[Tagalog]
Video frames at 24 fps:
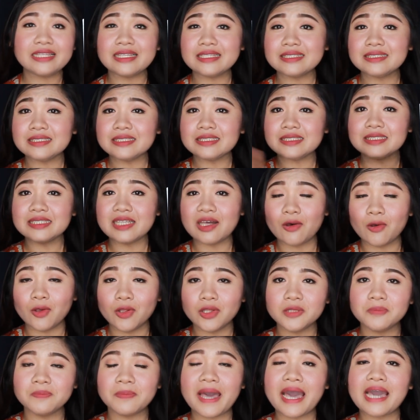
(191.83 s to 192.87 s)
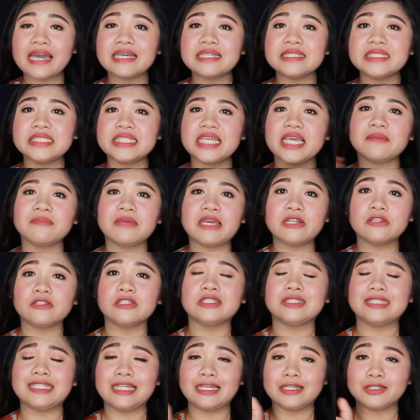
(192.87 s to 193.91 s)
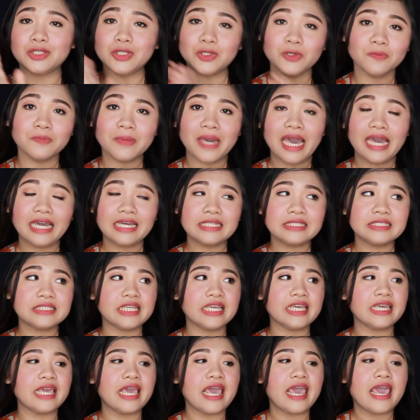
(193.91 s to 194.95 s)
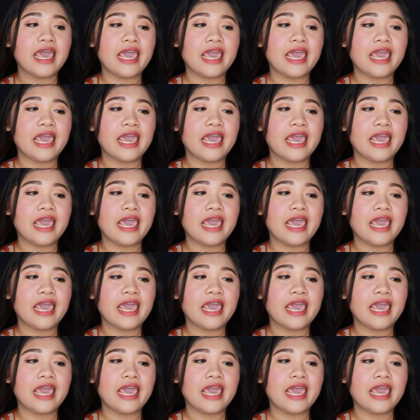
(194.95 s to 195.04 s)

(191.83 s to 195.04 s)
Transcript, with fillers: This is the old packaging. Meron na silang new packaging